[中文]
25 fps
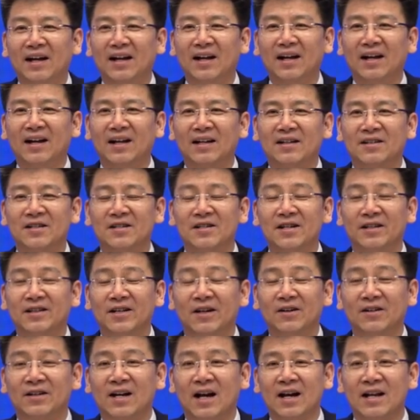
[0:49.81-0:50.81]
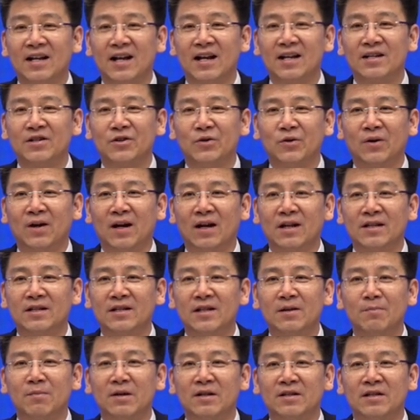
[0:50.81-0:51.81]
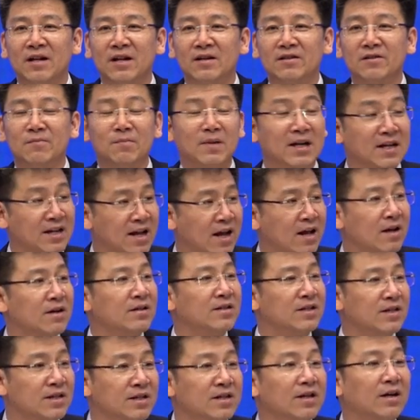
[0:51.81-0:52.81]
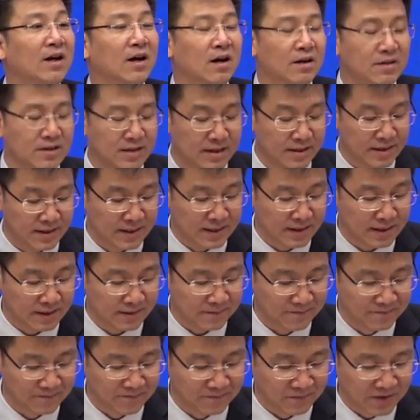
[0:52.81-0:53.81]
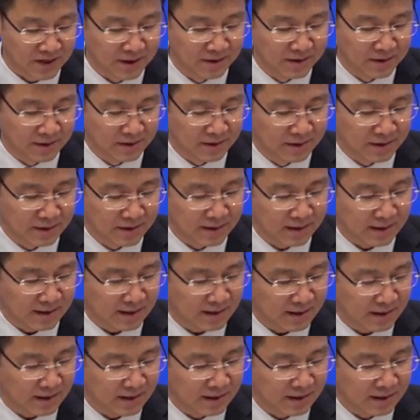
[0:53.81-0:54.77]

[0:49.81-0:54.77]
呃，这些调查研究啊，基本上是每年要进行好几次。呃，